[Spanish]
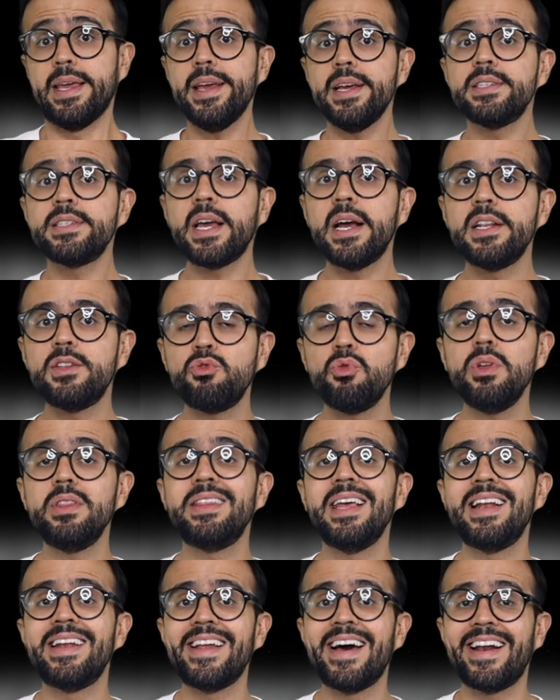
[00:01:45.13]
Y es que el tuit
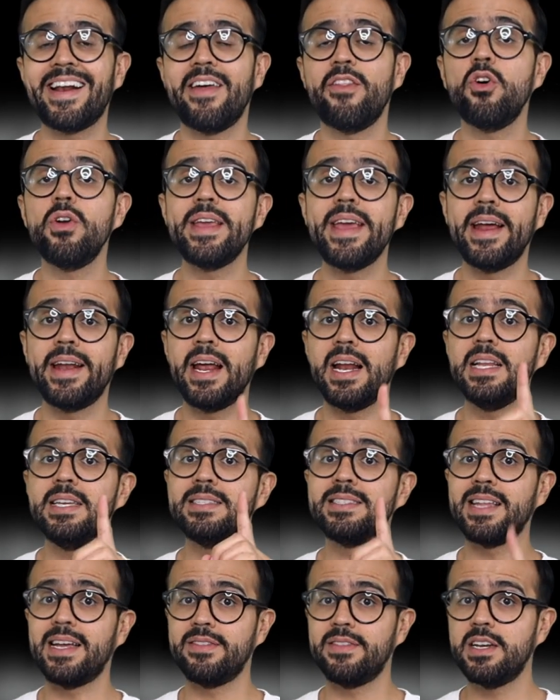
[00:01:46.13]
del narrador y
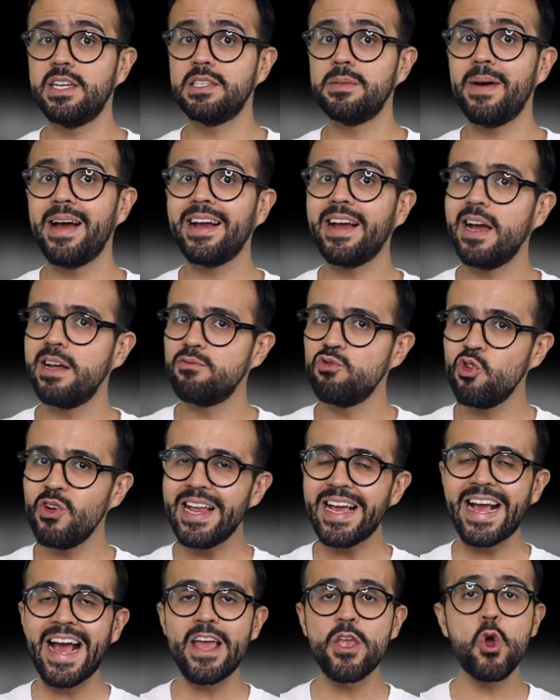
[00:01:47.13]
analista Andrés Vaca no
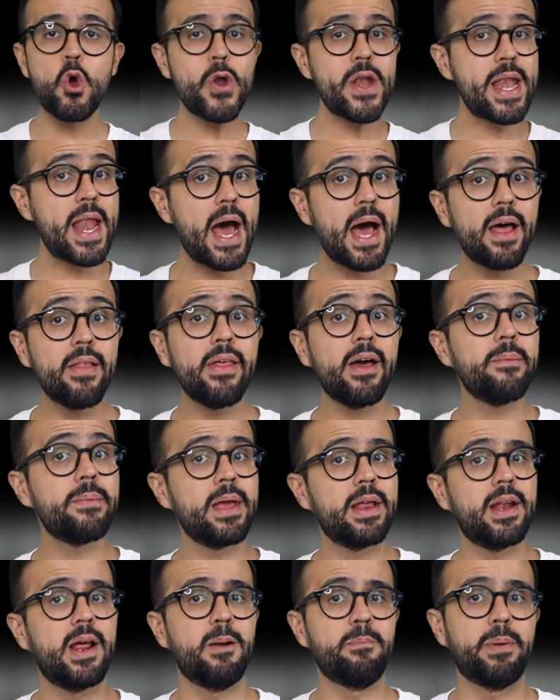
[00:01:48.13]
le cayó nada
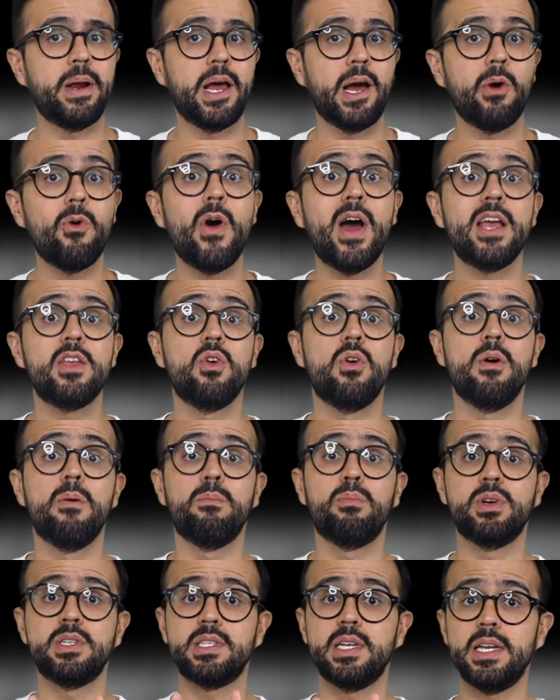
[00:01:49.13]
bien al paraguayo,
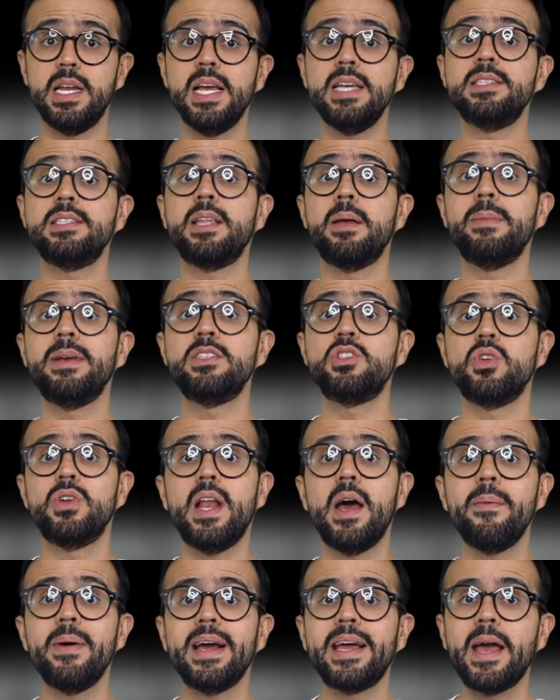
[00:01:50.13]
pues en este
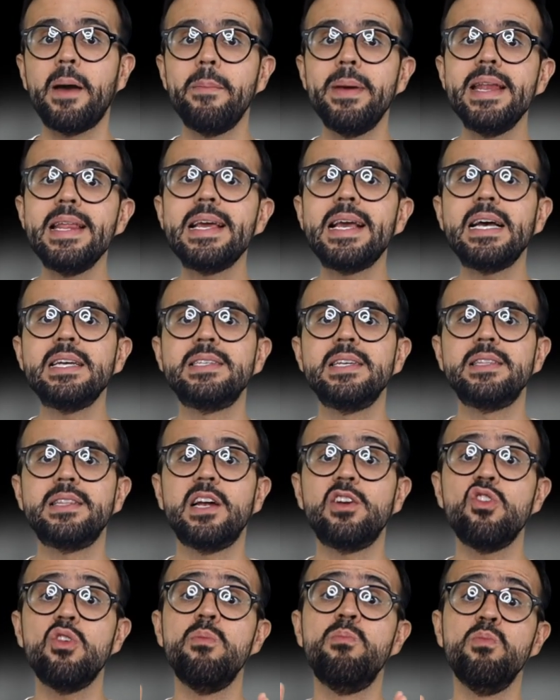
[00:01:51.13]
mencionaba que América se
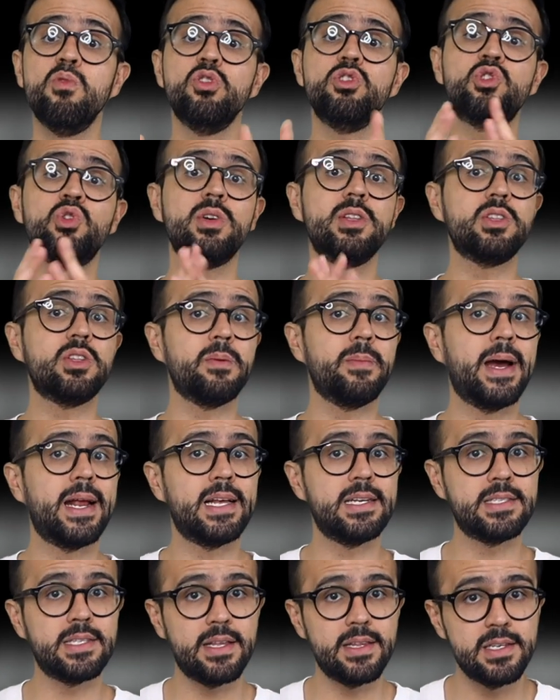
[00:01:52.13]
tardó mucho en tomar
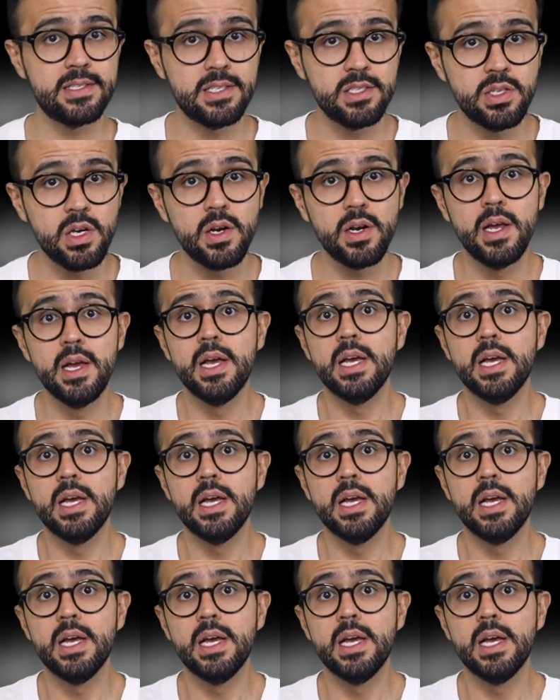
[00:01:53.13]
esta decisión,